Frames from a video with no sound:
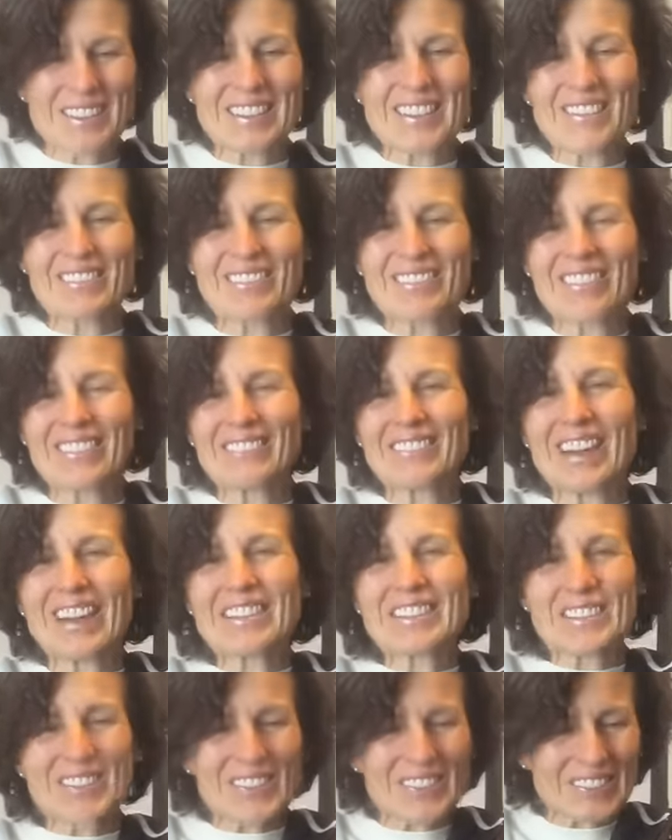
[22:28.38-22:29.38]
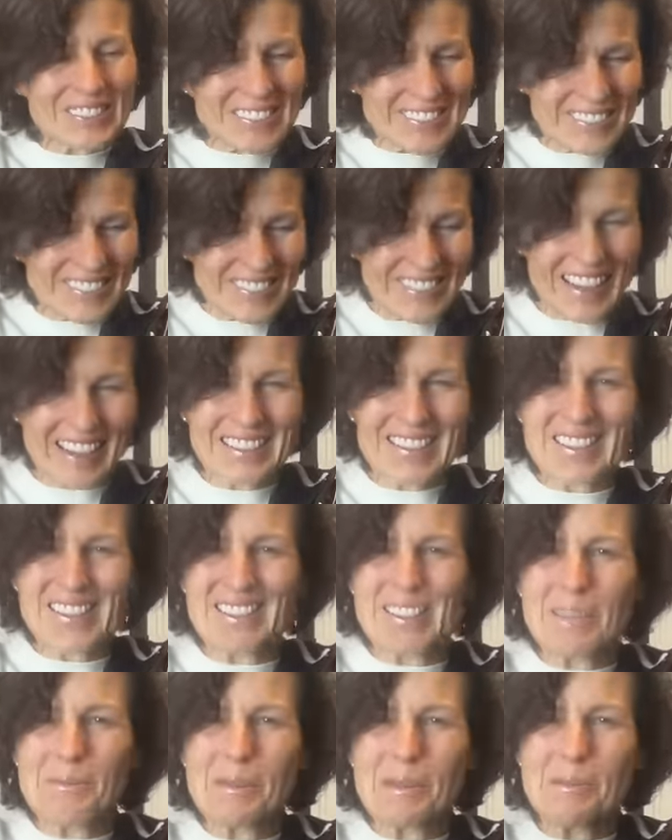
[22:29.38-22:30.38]
Lieben, macht's gut, alles
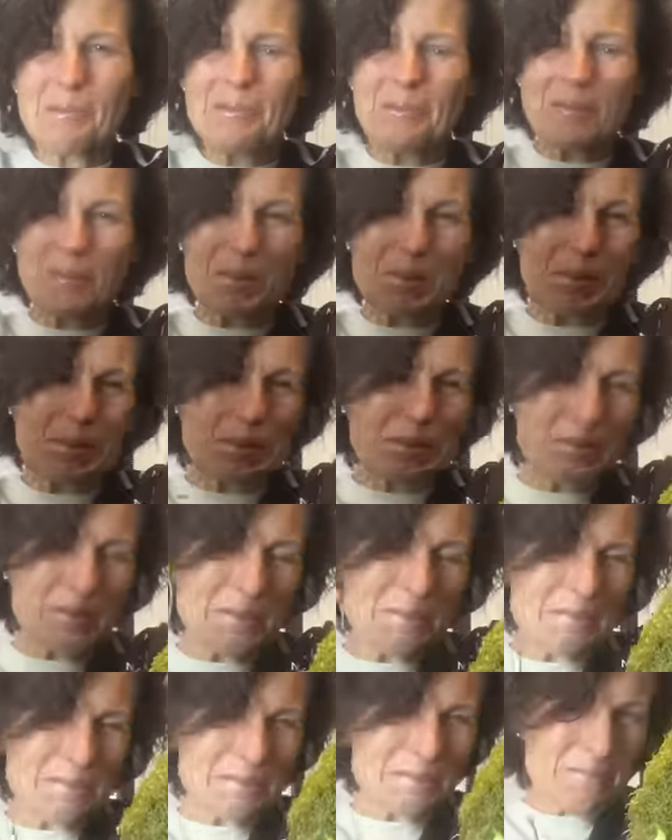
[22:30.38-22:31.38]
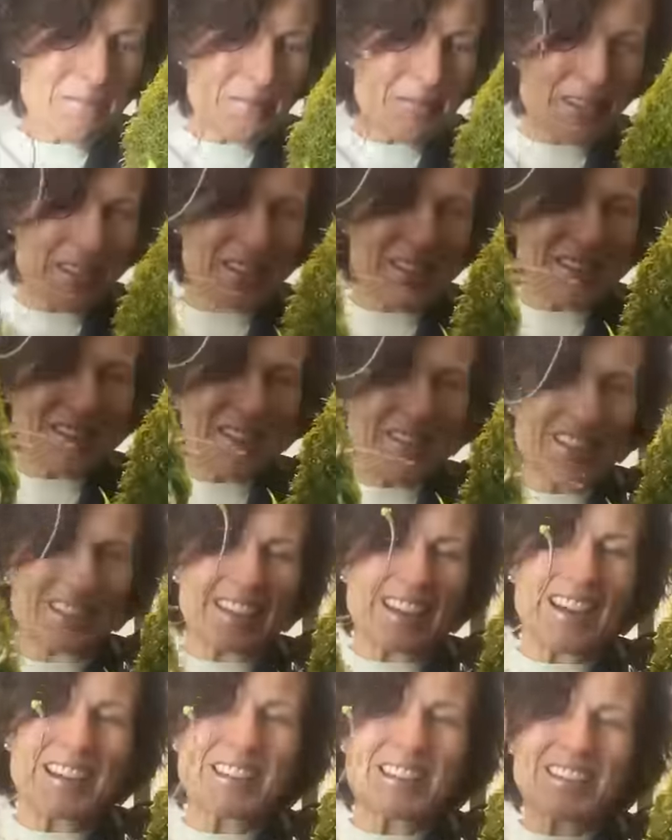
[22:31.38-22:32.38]
Liebe und ganz
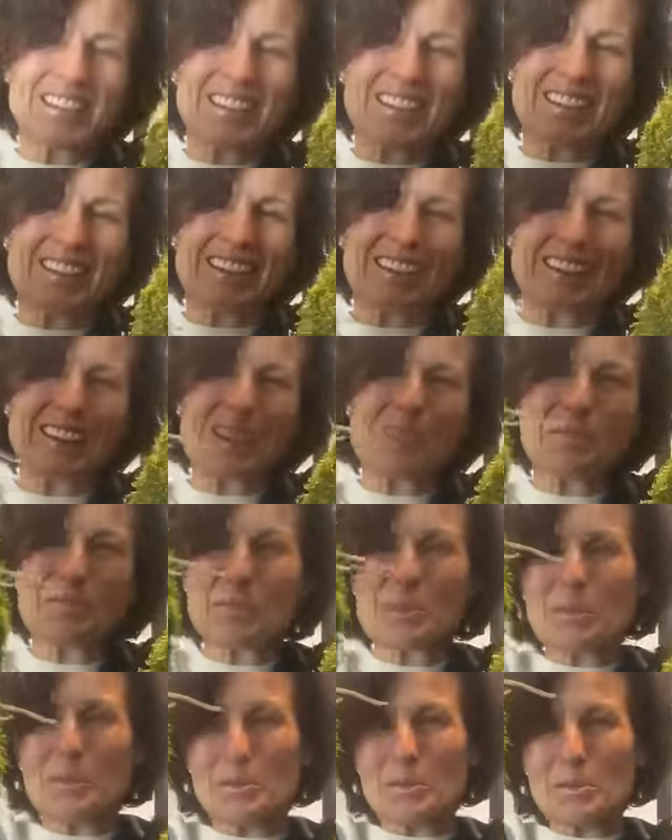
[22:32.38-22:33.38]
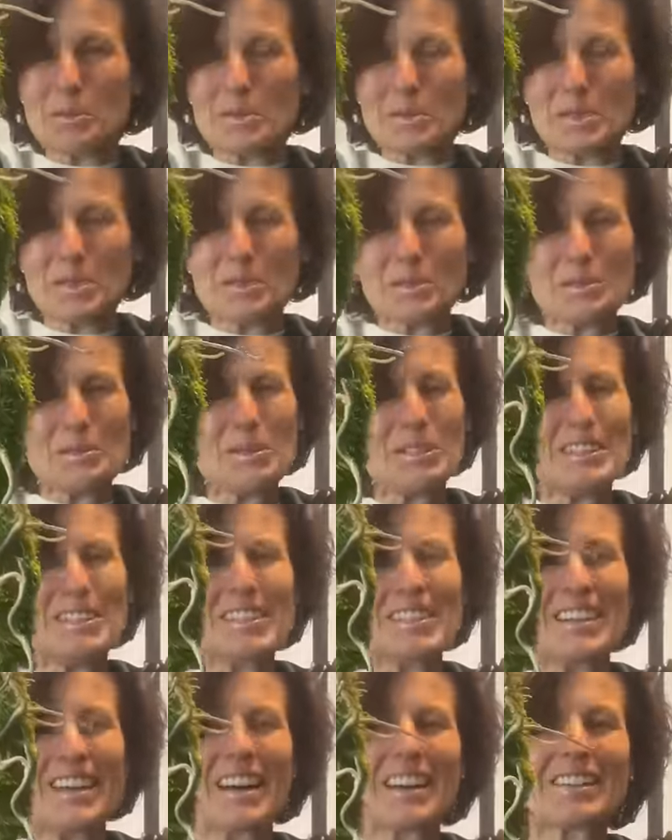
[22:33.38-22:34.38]
kranzige, liebe Grüße, gute
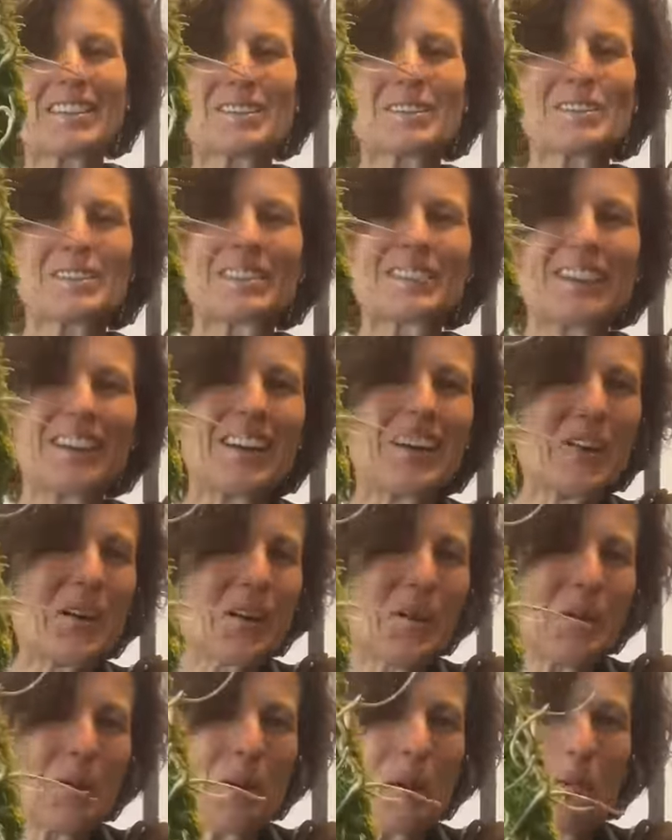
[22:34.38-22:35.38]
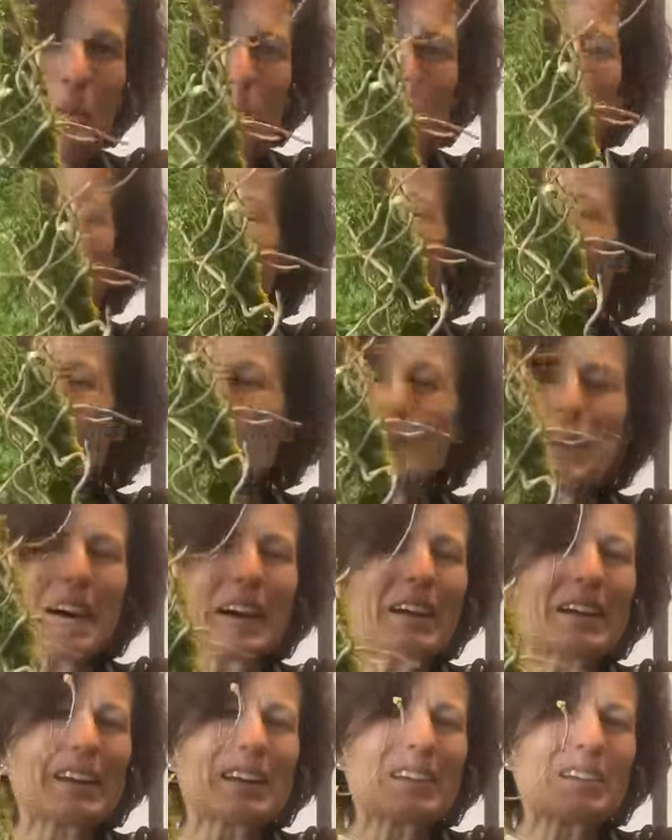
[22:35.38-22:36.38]
Zeit und ähm, frohes
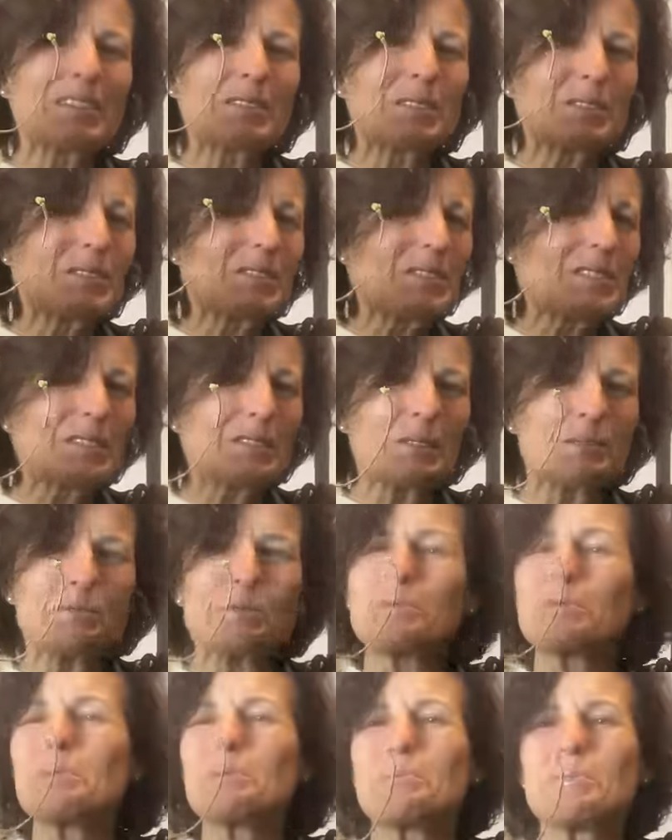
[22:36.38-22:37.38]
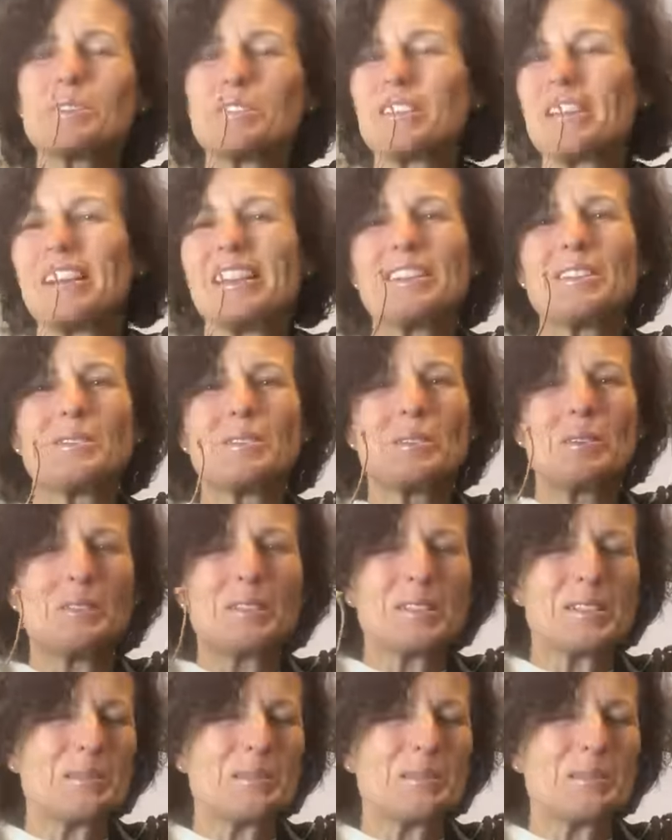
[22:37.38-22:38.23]
Werkeln und äh, frohes Bestellen oder was